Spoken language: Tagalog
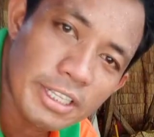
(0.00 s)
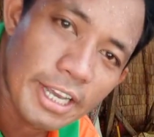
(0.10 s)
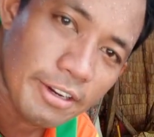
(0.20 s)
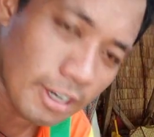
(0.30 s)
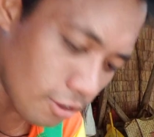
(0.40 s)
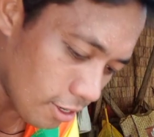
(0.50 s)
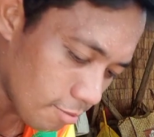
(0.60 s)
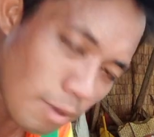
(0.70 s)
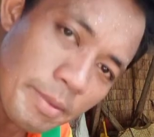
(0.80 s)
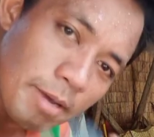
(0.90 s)
muna tayo ng ano.
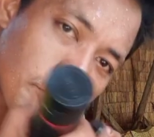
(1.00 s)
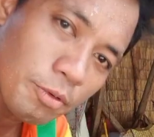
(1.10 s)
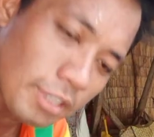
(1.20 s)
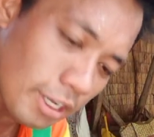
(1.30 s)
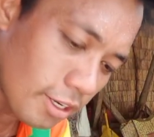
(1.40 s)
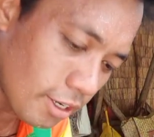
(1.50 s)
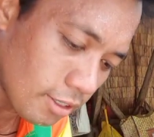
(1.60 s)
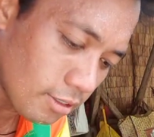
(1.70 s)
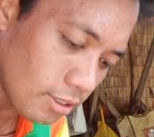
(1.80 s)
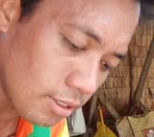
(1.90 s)
Mamaya manood tayo ng
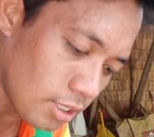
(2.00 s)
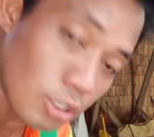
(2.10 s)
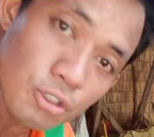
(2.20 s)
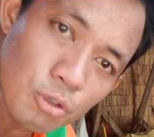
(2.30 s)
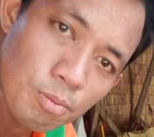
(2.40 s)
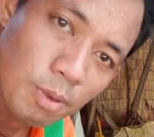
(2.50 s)
ano sa YouTube